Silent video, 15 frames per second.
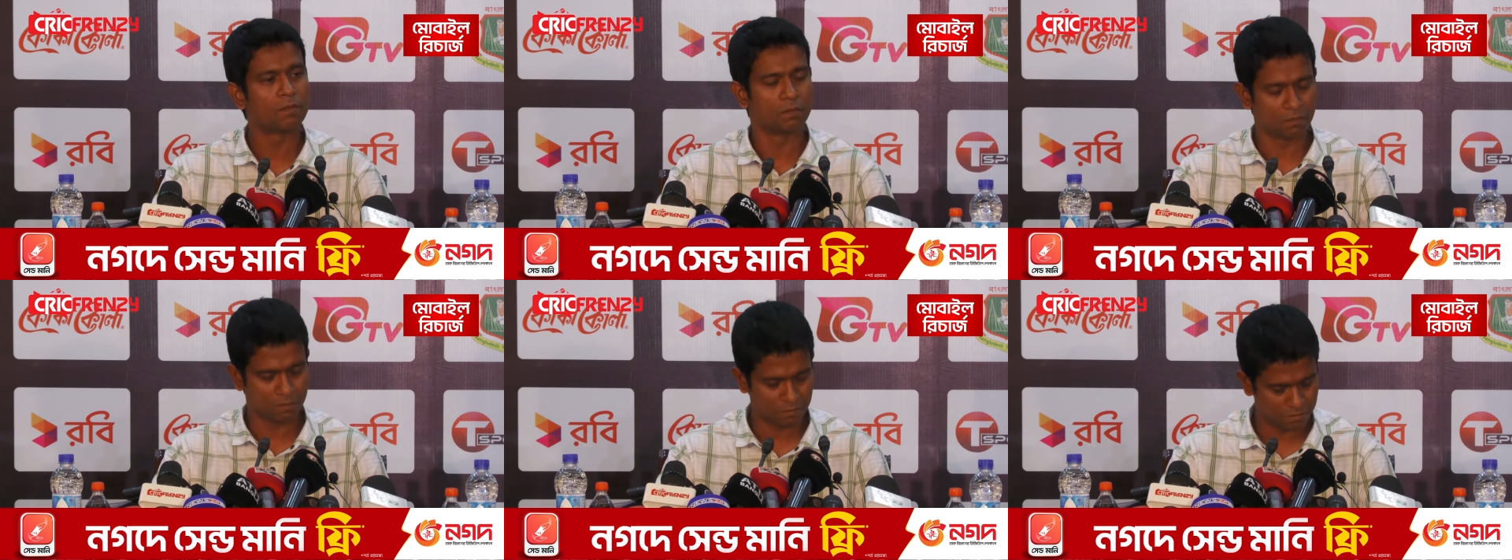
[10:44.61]
যে
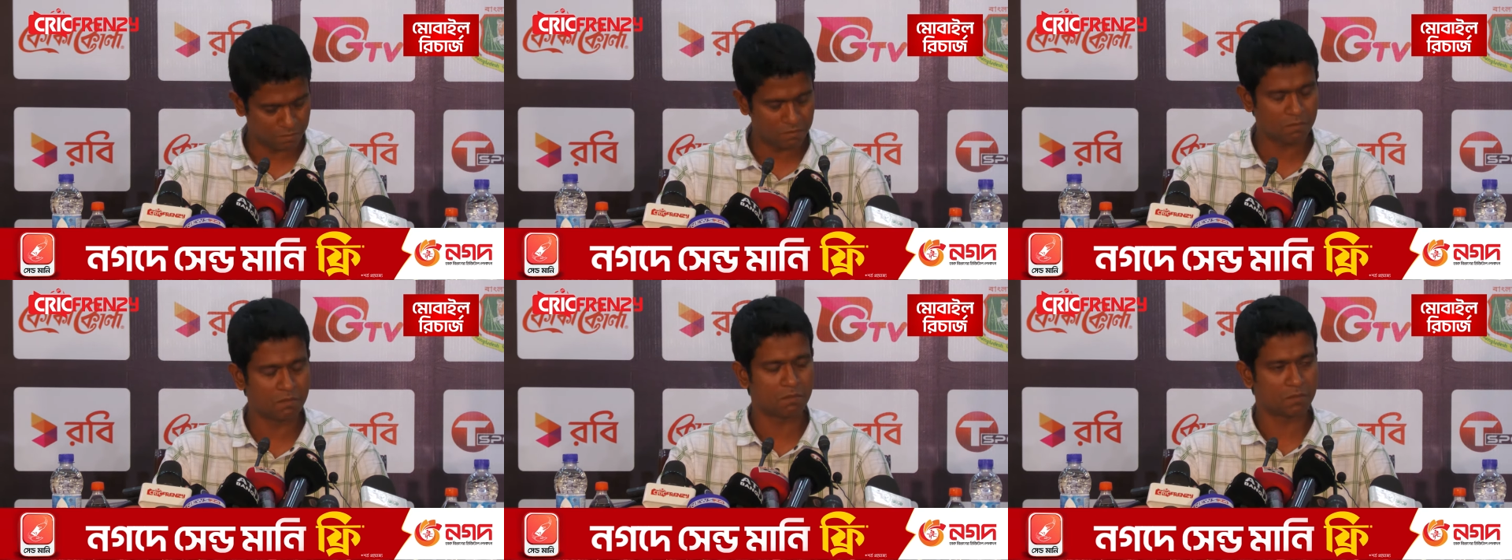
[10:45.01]

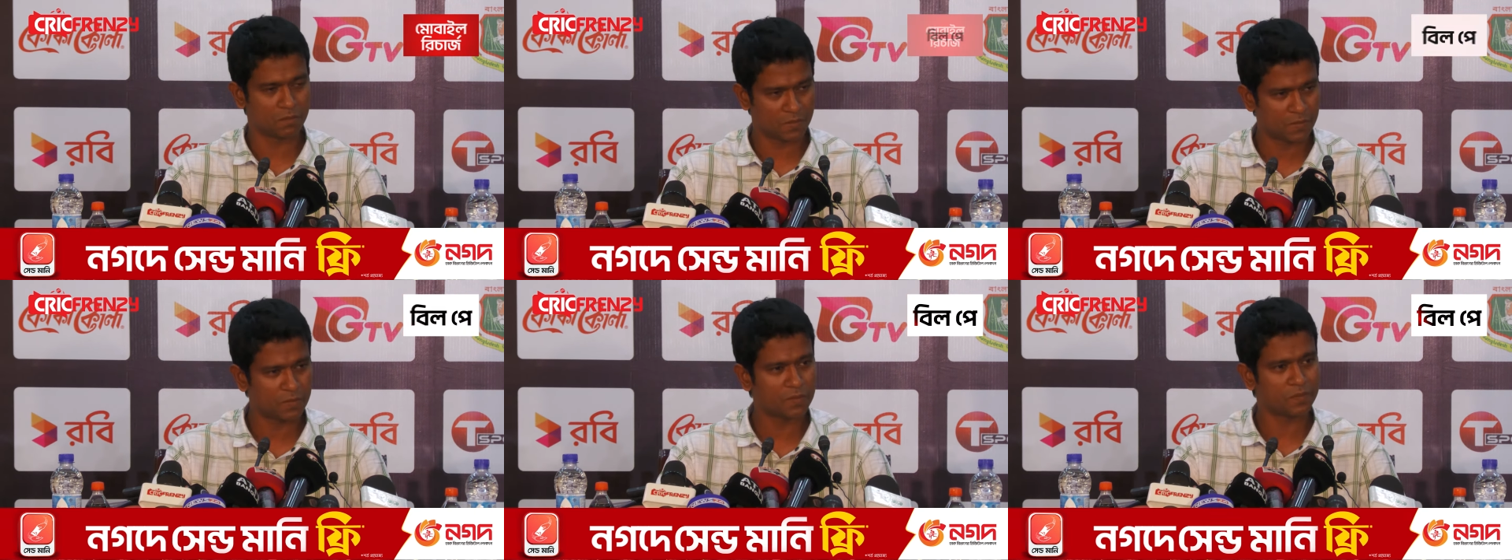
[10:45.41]

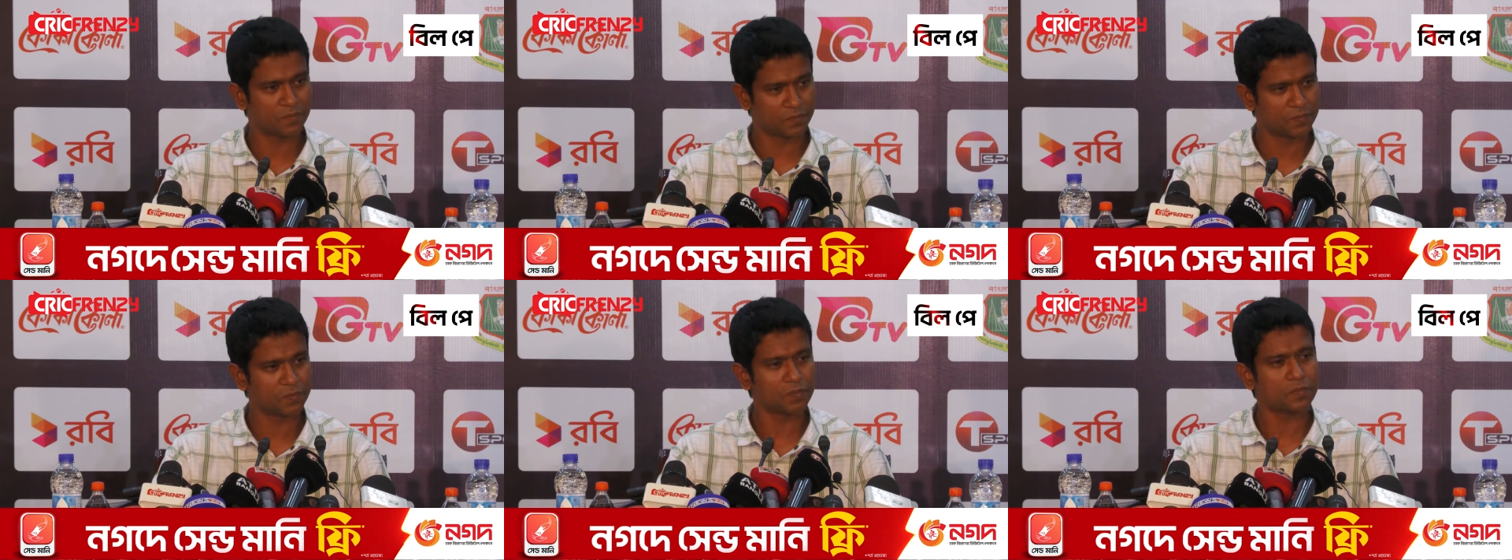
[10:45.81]
আমরা ড্র
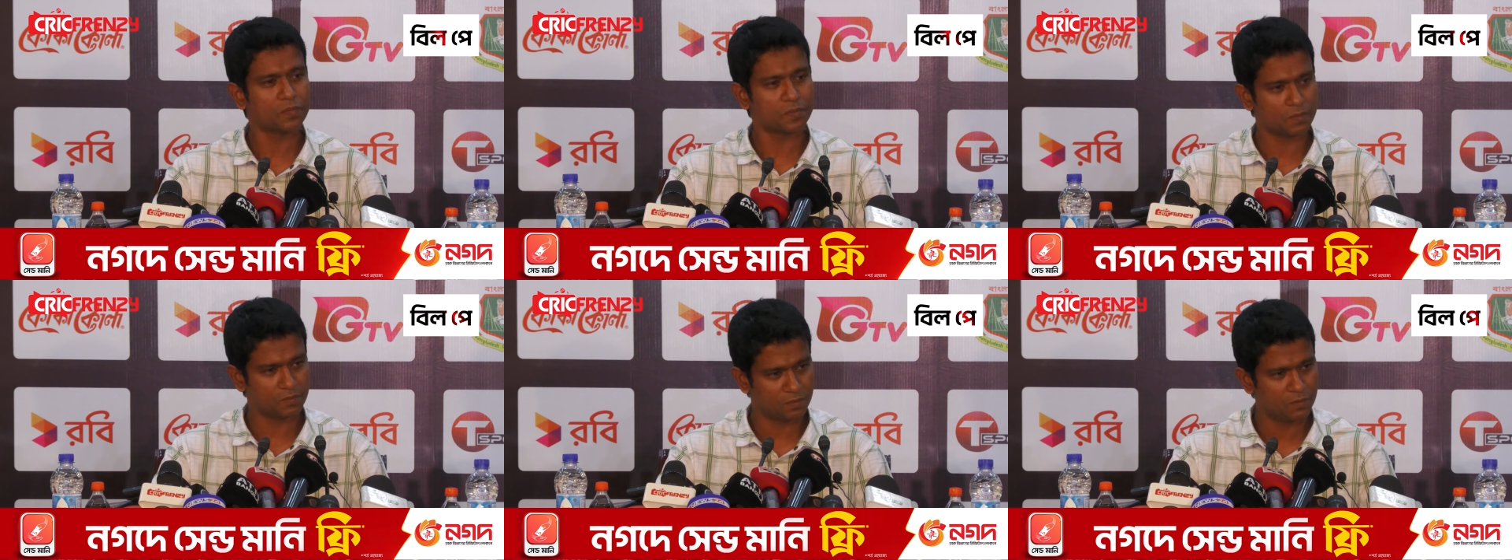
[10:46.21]
করবো
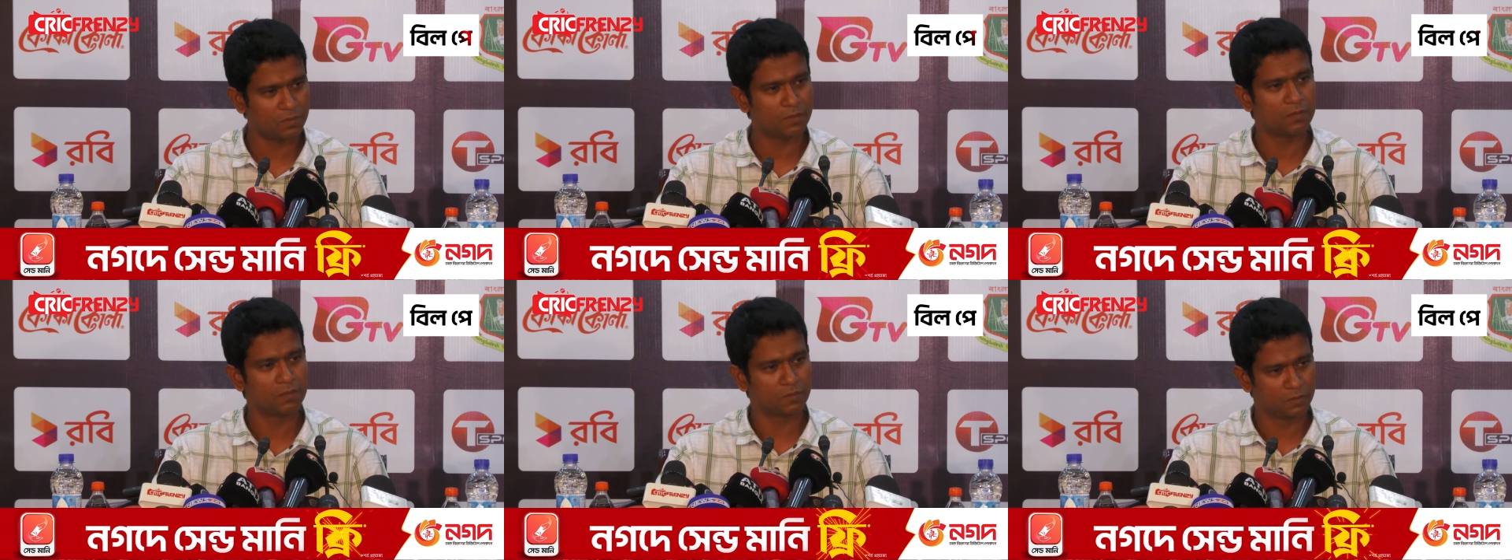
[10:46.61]
কেন
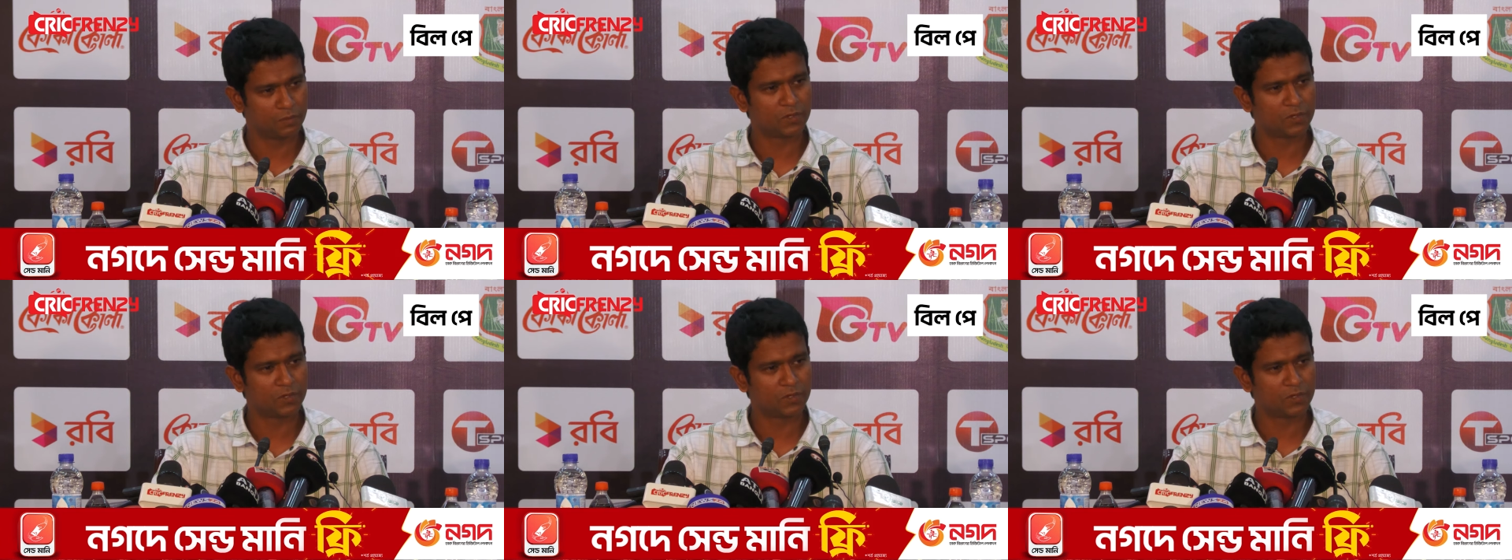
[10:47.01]
জিতবো